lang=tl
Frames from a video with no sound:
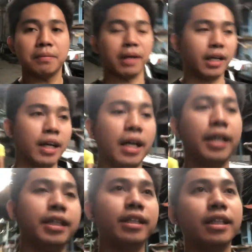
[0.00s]

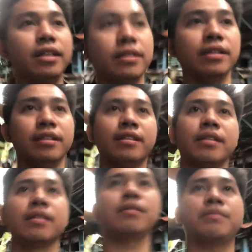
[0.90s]
pagkain, ganun.
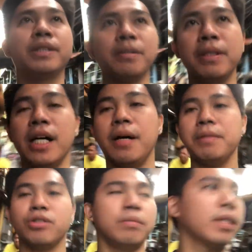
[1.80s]
Patahian. Isa madami,
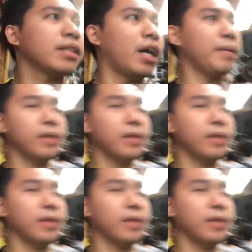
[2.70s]
sobrang dami.